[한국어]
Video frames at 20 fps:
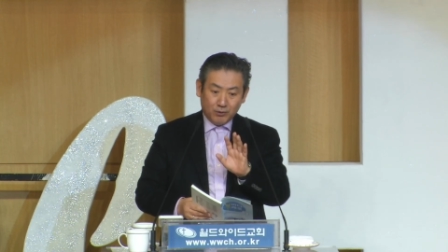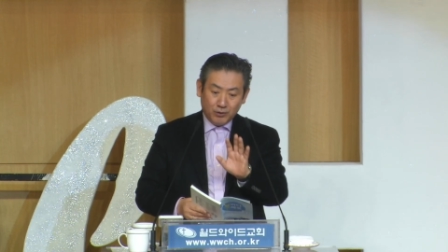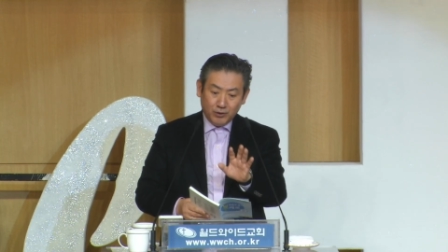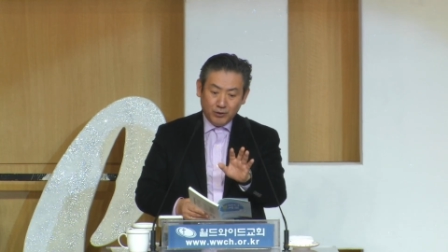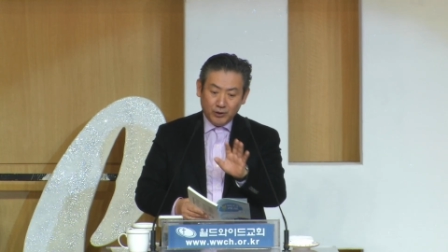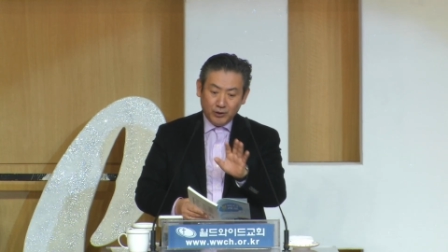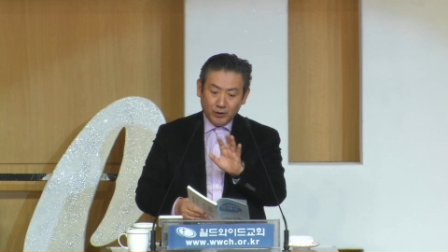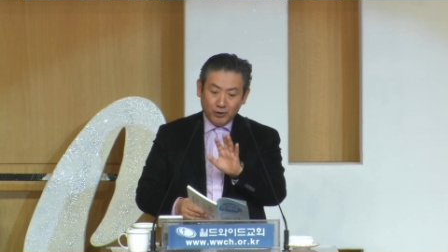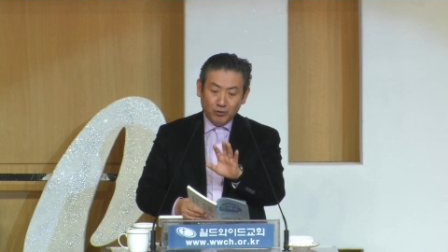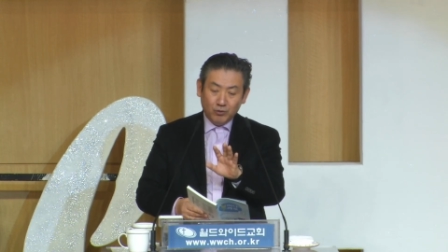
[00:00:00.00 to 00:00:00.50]

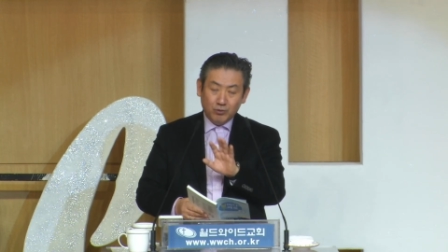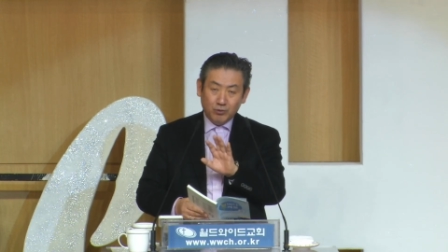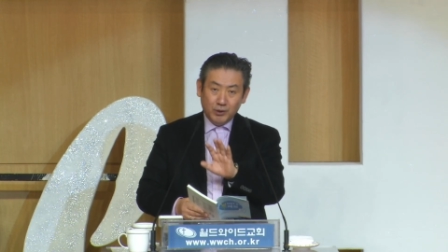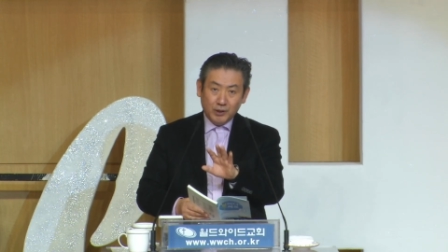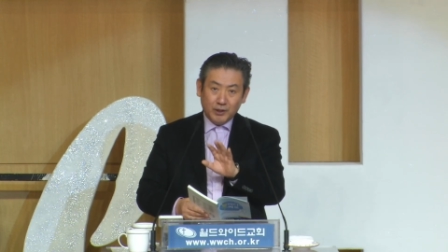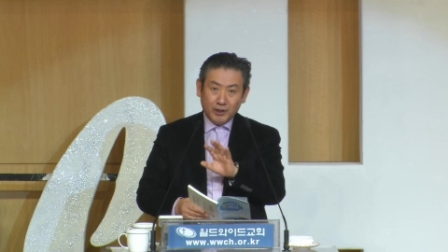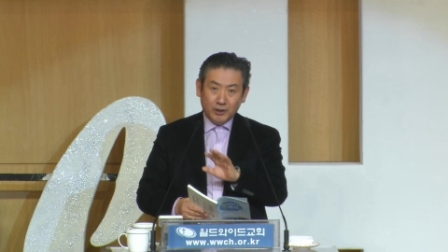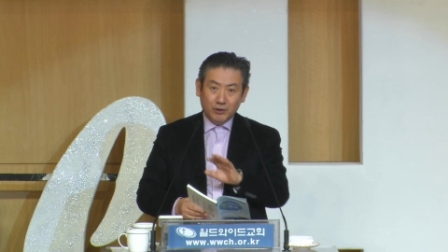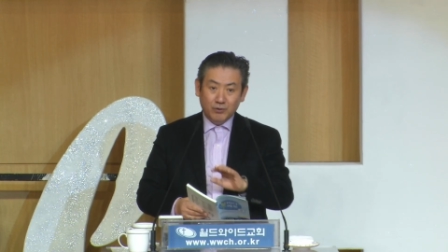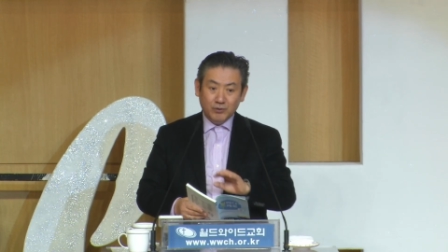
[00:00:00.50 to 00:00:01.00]
구름기둥
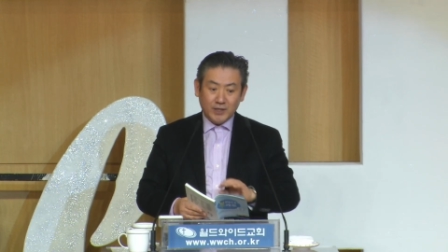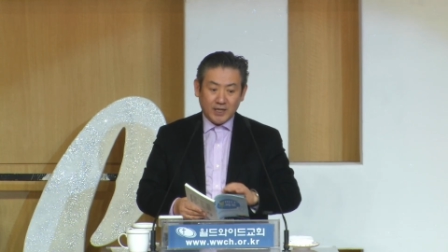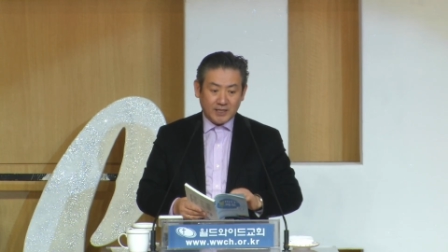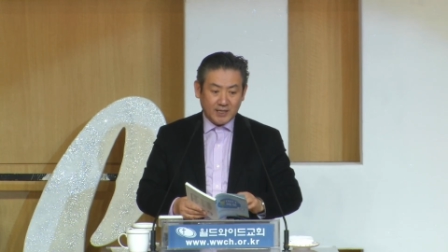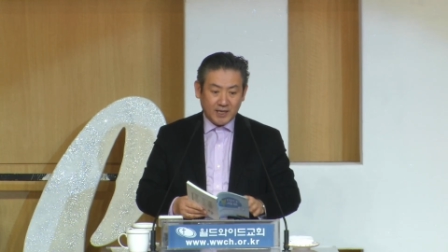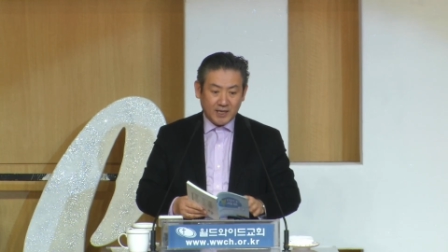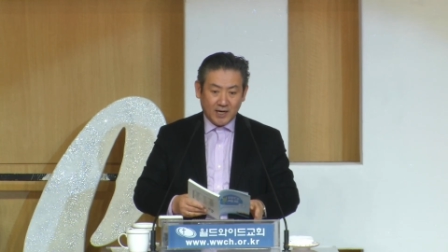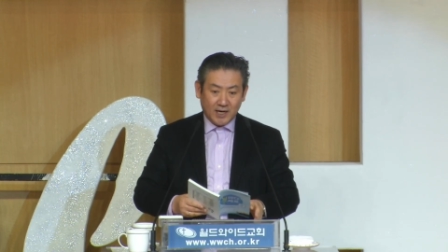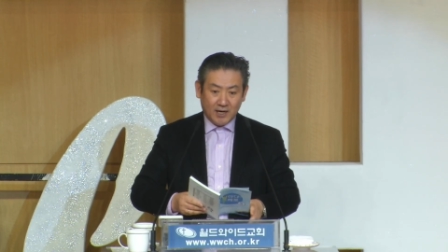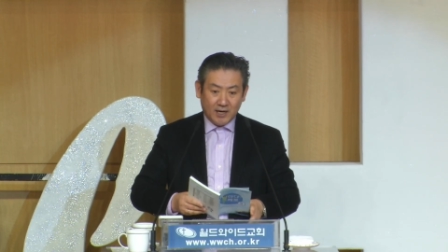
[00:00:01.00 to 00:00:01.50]
불기둥
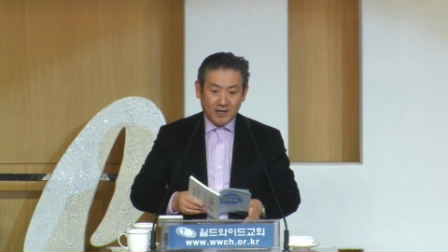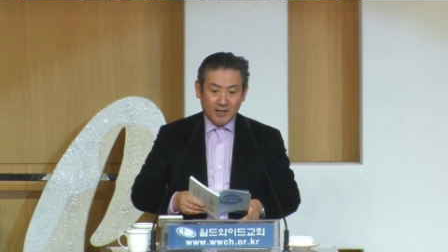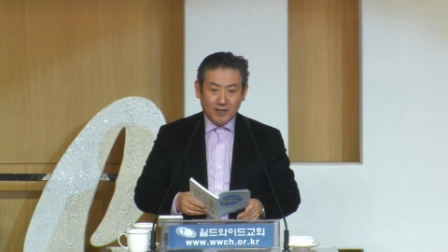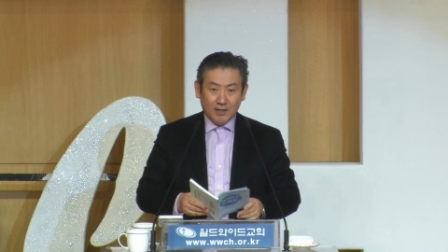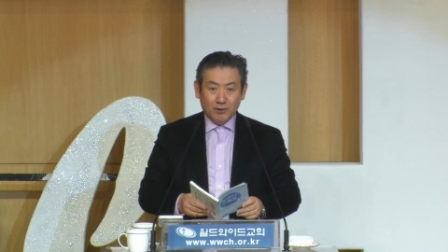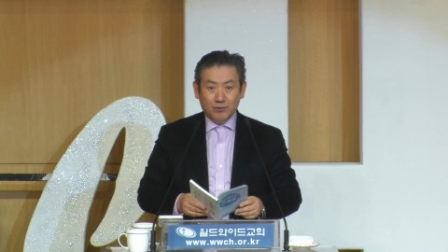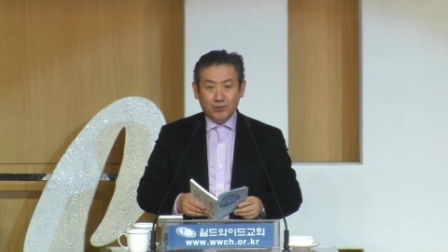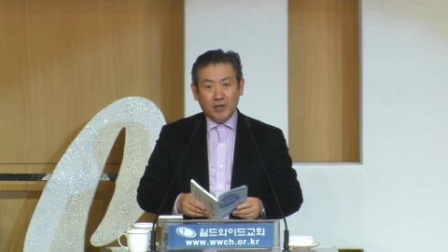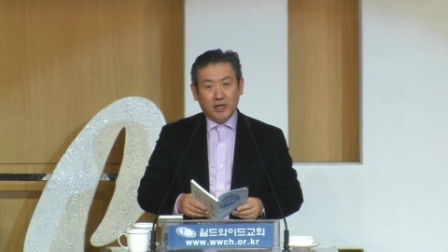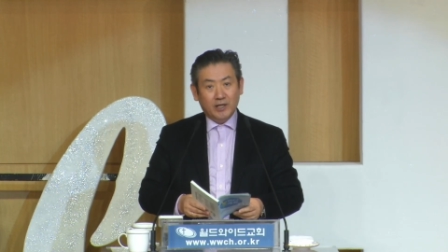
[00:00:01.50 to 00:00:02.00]
자체가
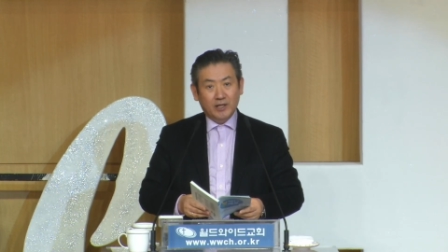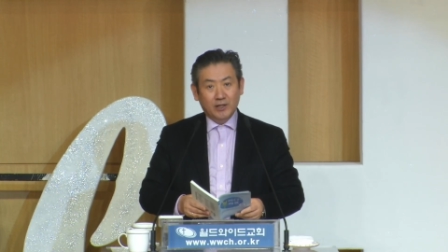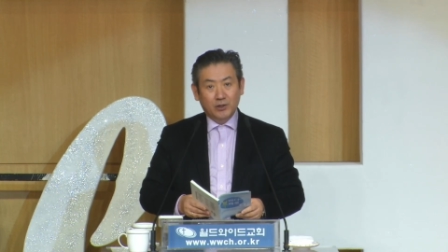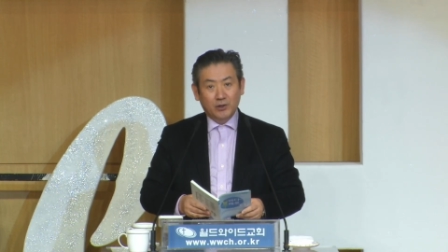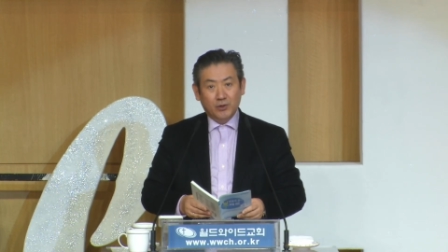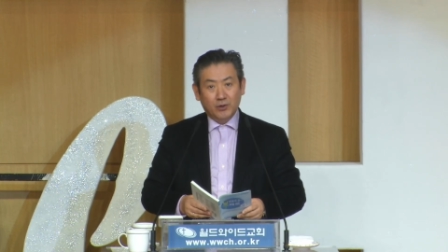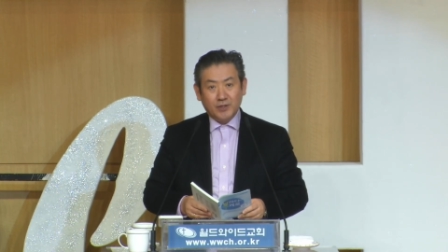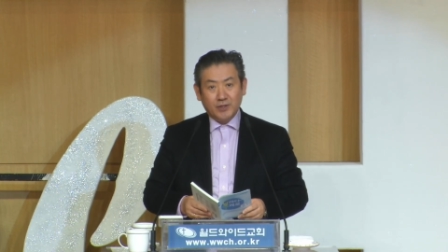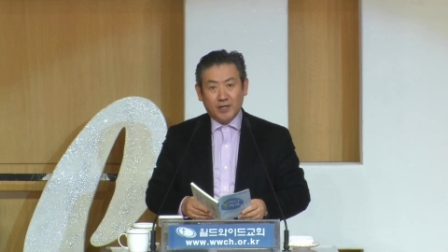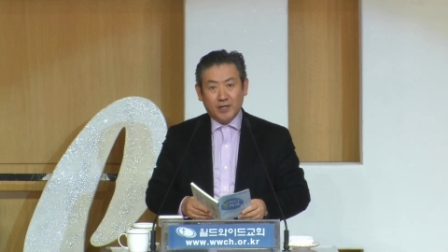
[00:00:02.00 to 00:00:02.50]
우리의
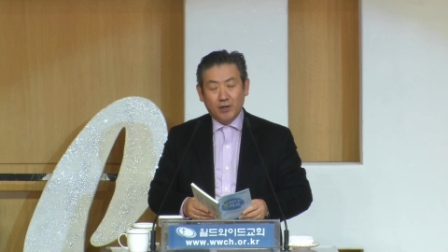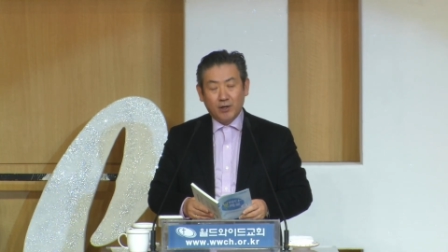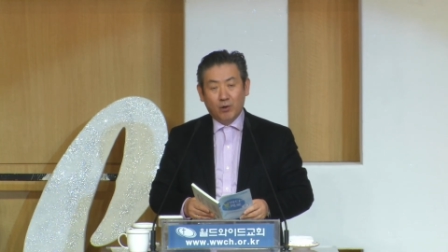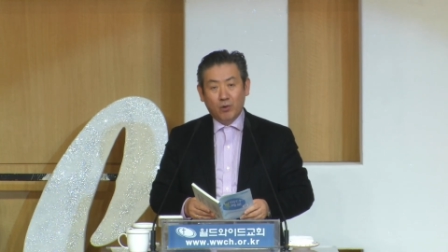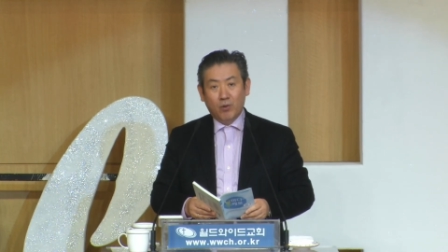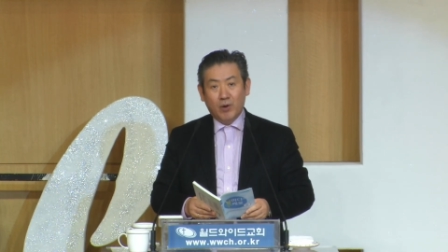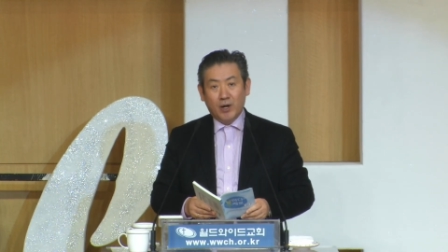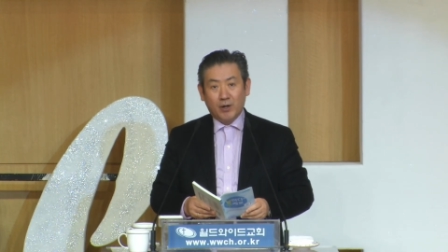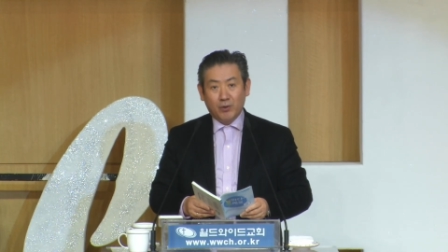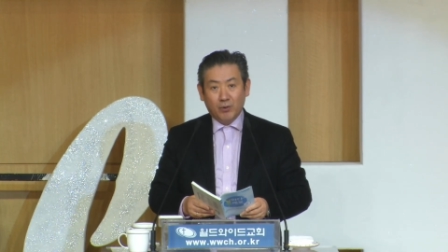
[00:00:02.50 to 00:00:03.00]
인도자
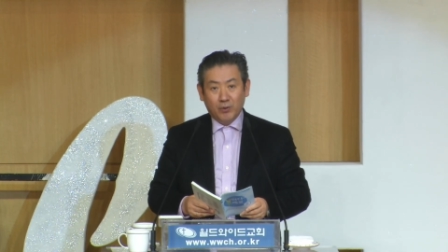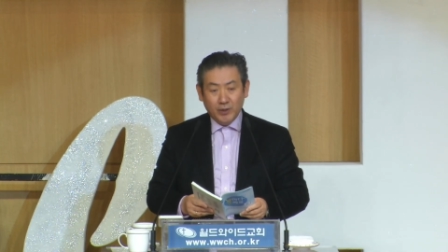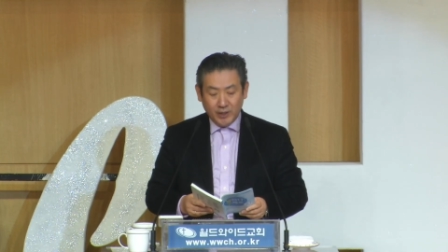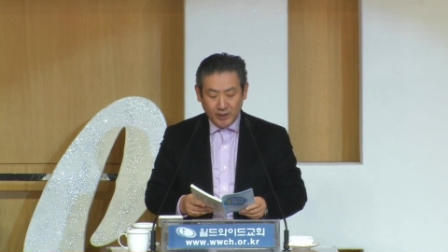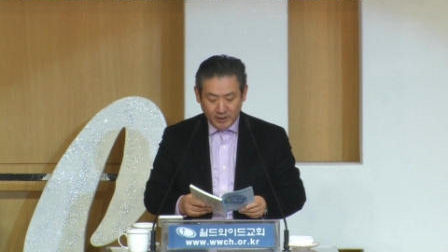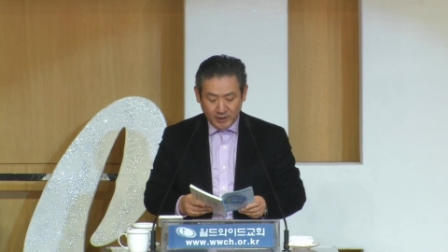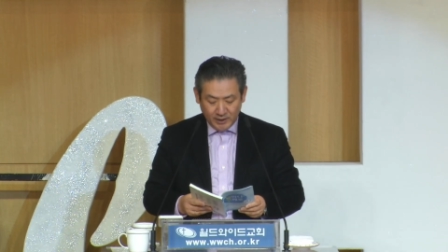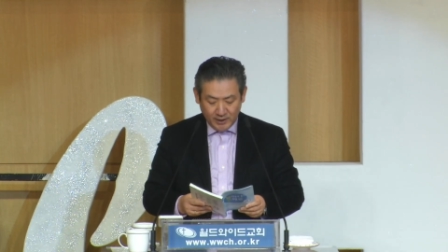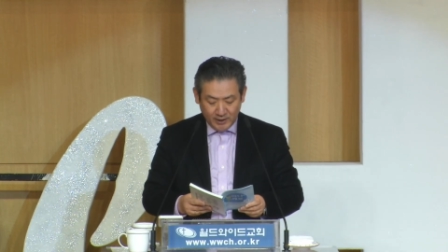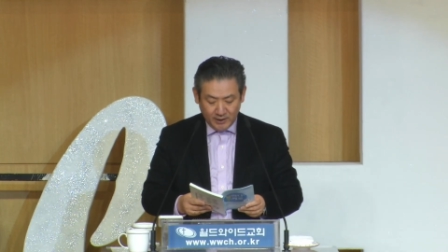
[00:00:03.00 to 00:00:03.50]
여호와
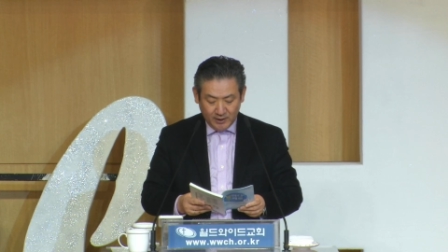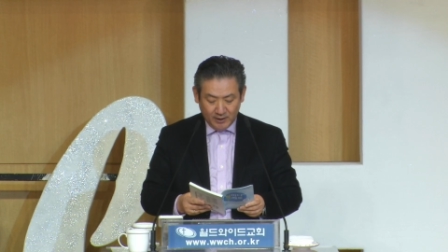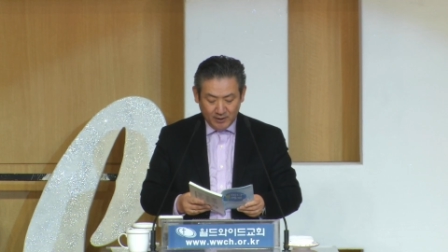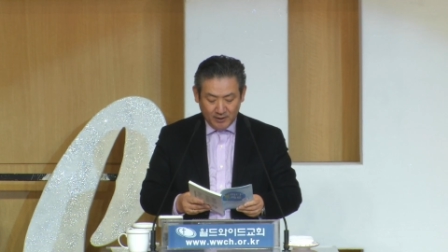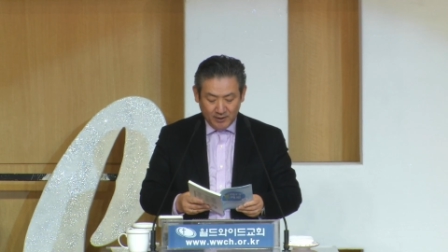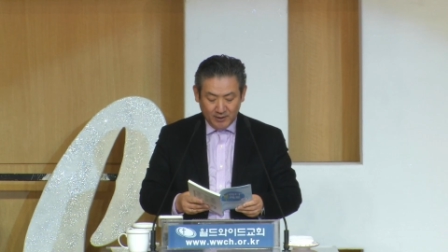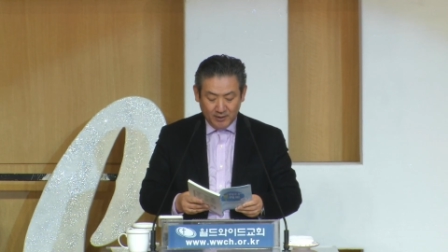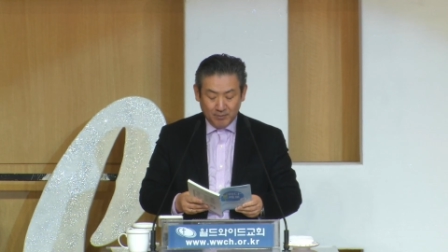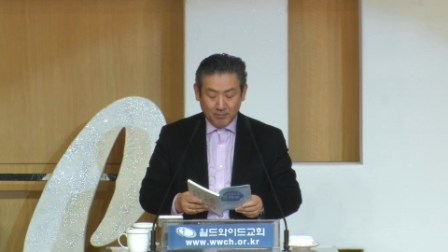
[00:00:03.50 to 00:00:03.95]
로이신